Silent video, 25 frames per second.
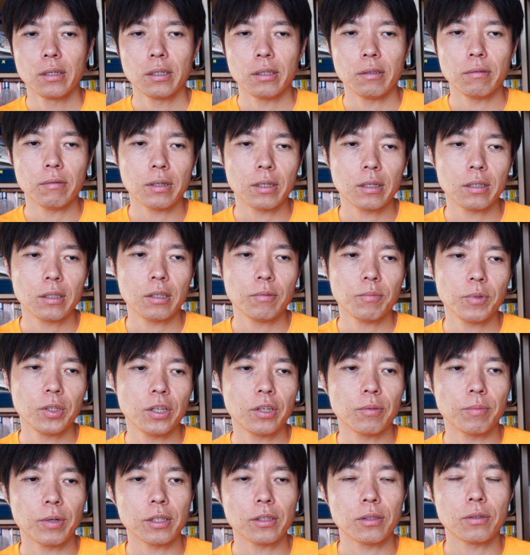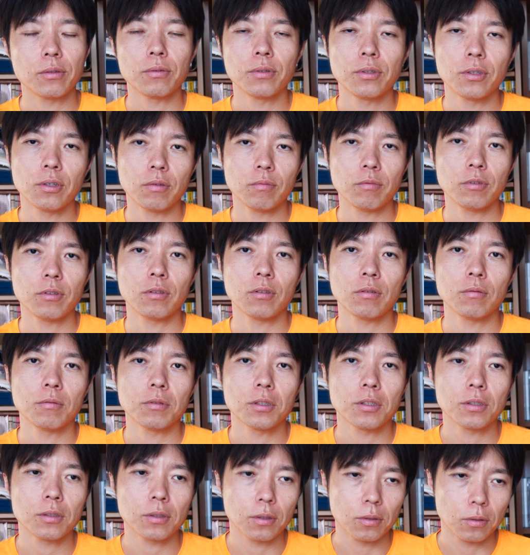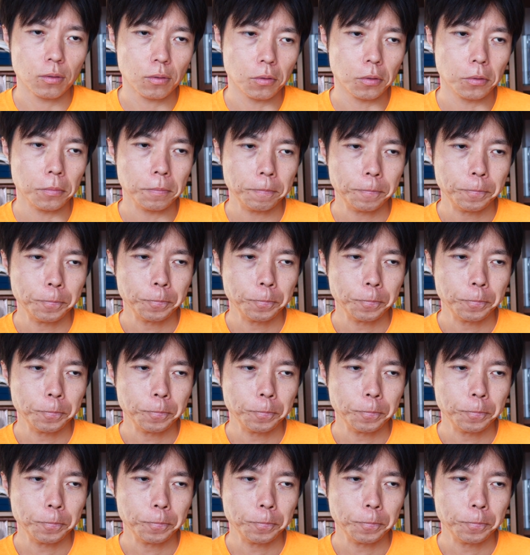言われてみればっていうふうに思うと思うんですけど